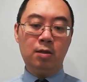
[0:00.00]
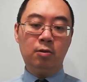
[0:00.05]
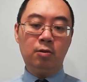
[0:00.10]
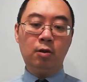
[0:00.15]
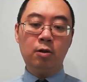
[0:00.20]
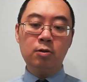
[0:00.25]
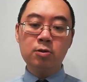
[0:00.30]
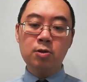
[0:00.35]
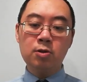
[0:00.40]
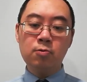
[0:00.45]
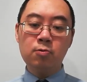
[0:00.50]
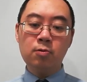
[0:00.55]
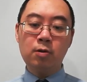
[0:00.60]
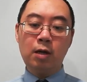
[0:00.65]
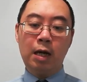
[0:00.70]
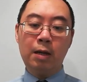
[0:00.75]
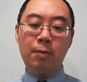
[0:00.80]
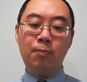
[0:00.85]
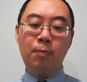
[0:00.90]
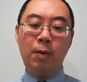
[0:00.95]
当中
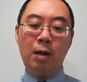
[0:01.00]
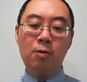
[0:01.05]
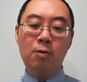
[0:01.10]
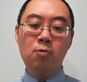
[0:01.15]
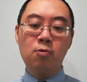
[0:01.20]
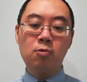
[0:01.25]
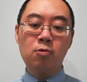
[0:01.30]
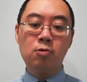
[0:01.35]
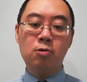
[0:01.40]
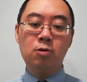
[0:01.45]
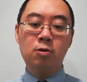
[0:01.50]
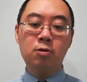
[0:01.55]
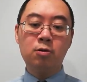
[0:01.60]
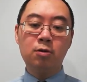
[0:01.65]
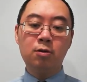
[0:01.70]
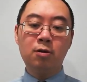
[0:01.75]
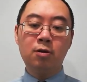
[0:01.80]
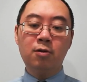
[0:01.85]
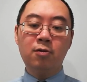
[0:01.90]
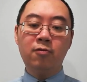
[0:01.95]
还包括
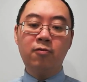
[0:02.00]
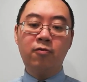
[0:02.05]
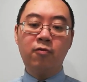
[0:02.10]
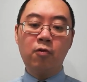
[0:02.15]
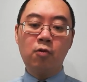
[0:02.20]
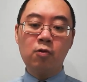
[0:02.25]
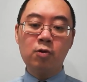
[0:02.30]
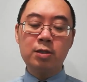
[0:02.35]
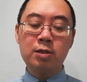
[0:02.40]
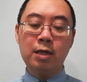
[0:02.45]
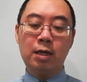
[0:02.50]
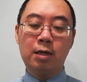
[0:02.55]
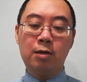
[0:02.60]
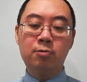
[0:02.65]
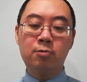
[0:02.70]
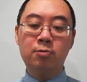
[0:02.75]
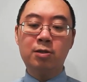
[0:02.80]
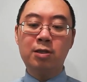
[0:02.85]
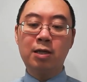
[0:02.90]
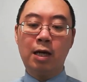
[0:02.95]
佛
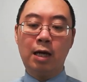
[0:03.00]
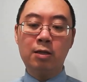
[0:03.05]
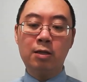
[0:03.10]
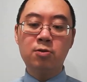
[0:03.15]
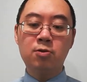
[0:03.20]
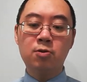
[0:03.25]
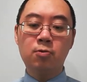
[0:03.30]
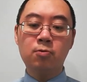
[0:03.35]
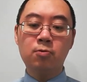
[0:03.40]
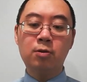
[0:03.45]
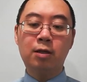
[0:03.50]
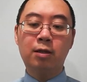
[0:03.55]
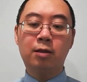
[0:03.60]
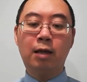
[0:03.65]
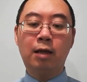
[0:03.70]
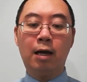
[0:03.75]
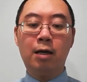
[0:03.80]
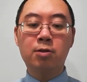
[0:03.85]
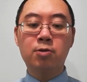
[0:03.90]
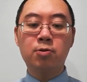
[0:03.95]
教禅宗的
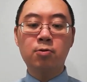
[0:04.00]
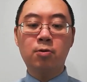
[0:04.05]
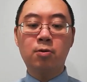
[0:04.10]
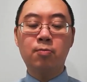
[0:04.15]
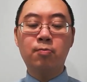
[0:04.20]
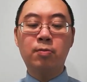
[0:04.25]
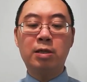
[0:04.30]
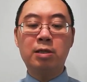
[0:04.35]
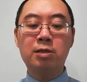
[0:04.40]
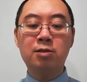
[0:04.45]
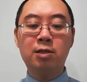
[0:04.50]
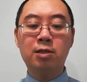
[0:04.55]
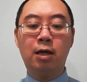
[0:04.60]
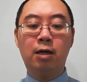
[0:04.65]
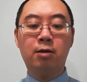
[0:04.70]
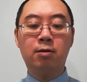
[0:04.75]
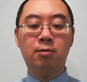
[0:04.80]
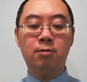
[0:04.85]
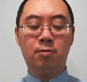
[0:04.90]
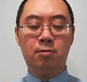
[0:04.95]
打坐冥想。
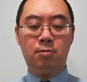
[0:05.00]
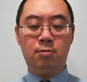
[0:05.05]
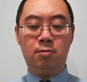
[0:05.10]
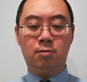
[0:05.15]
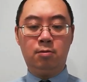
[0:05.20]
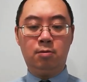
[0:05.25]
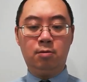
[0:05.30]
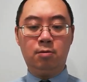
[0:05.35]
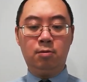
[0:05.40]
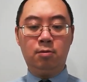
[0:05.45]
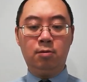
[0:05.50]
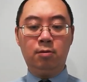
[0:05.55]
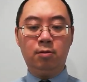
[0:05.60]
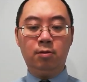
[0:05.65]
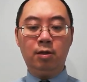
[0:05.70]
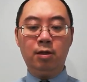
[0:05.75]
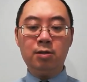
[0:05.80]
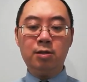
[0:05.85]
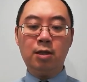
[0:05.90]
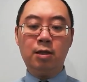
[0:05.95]

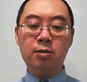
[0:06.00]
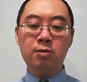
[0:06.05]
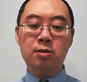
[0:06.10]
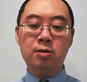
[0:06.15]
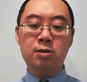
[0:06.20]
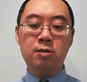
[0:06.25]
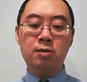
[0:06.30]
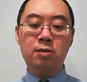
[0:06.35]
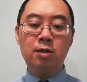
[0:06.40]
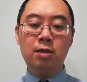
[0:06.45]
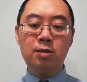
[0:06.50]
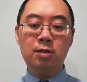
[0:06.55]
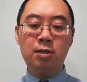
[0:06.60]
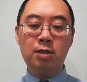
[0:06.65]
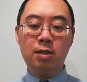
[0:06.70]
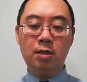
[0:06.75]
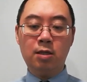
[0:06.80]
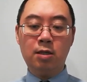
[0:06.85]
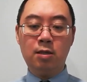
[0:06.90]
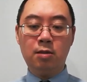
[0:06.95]
他想以这
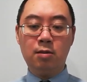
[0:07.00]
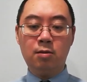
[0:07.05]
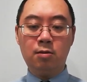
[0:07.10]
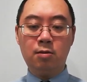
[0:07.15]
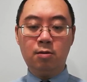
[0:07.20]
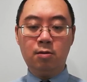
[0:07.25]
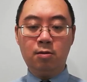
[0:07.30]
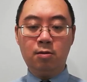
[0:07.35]
些